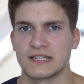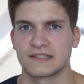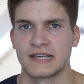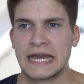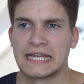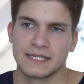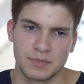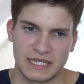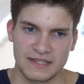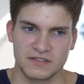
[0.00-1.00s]
dass die
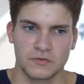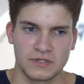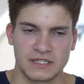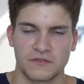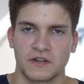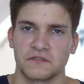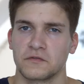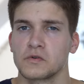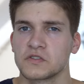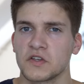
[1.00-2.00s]
Belastungen, die auf ein
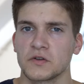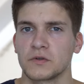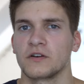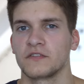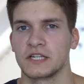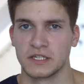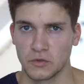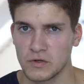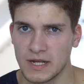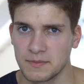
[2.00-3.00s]
Flugzeug oder auf eine
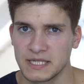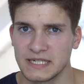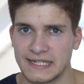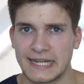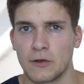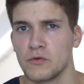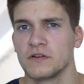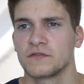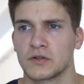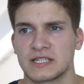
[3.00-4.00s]
Druckkabine in einer
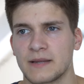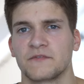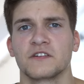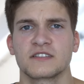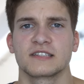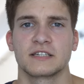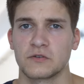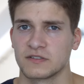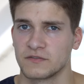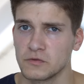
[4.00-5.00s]
Höhe von knapp
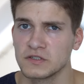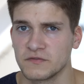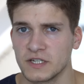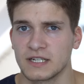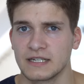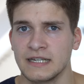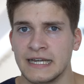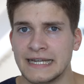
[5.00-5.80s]
40.000 Fuß wirken,